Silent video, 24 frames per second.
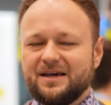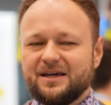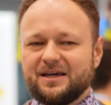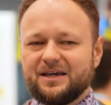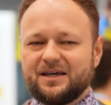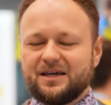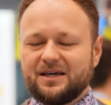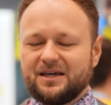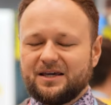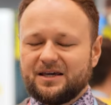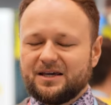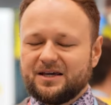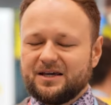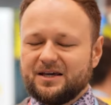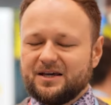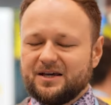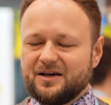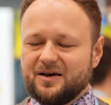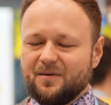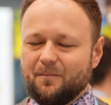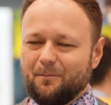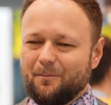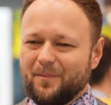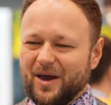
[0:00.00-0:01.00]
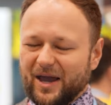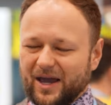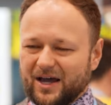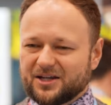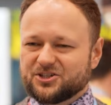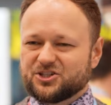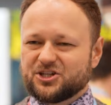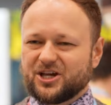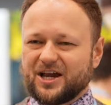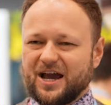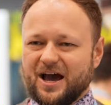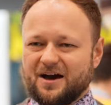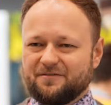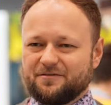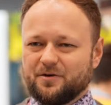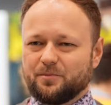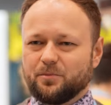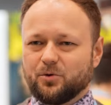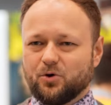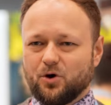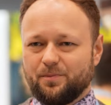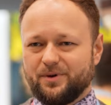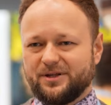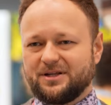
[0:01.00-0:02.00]
I mega ciekawe
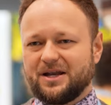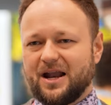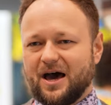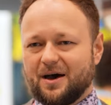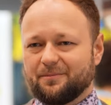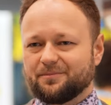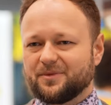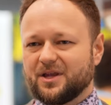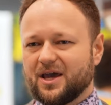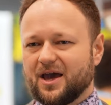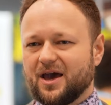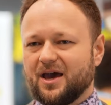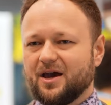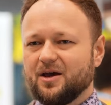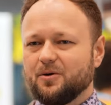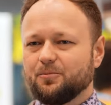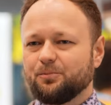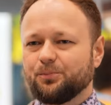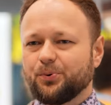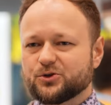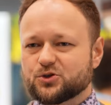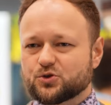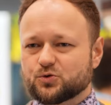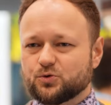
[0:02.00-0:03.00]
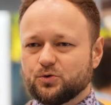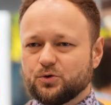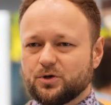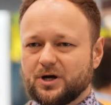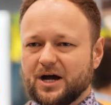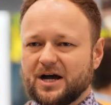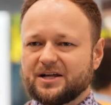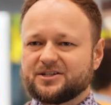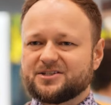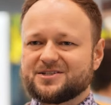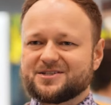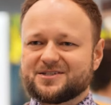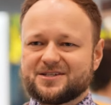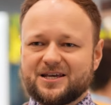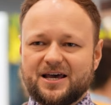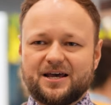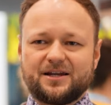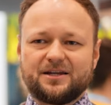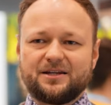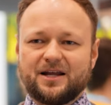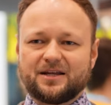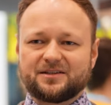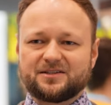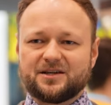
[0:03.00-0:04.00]
byłoby dla mnie posłuchać
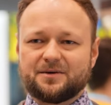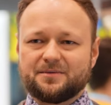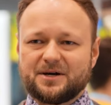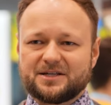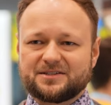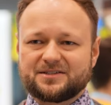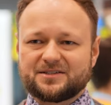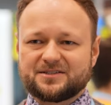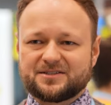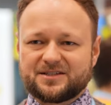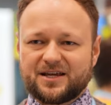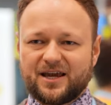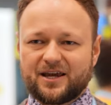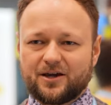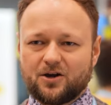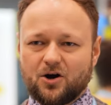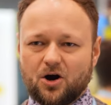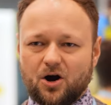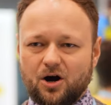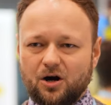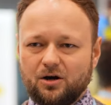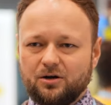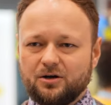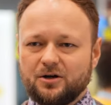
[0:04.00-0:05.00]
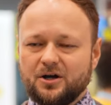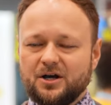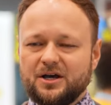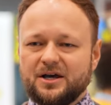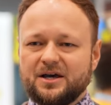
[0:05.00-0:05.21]
serii na temat tego,